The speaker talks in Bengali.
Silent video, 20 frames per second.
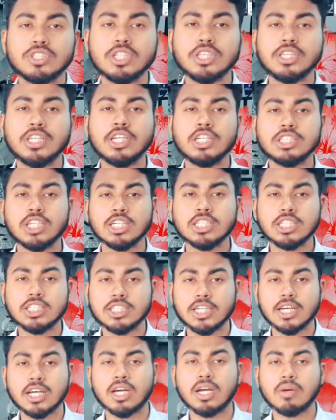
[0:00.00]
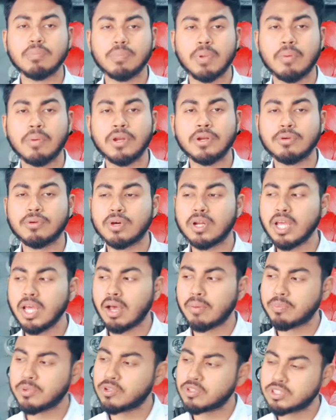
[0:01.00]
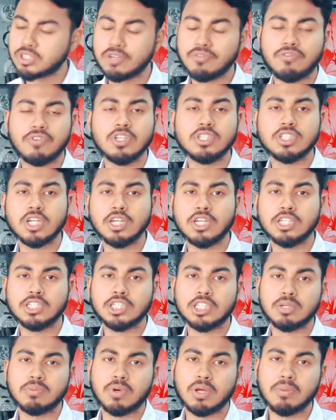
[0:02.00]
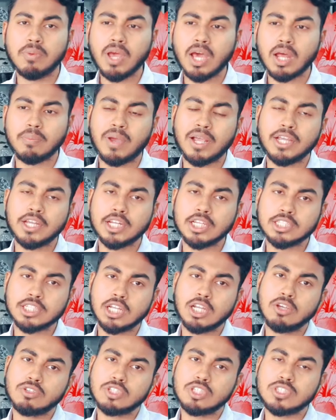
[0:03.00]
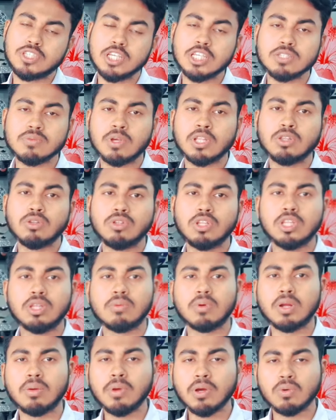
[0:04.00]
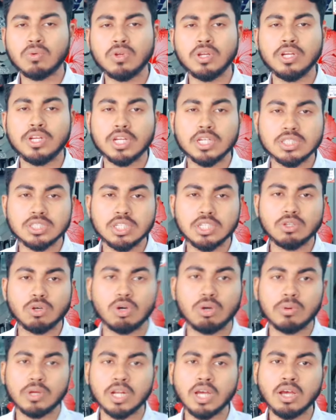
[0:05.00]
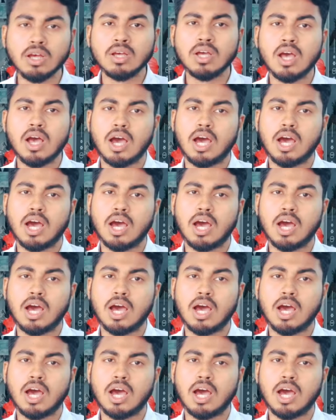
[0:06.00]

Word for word: হচ্ছে তিরিশ হাজার টাকা পেমেন্ট করে আপনি হচ্ছে ফ্রিজটা নিয়ে যেতে পারবে আর বাকিটা চাইলে হচ্ছে সিক্স মান্থও দিতে পারবে কোনো ইন্টারেস্ট দিতে হবে না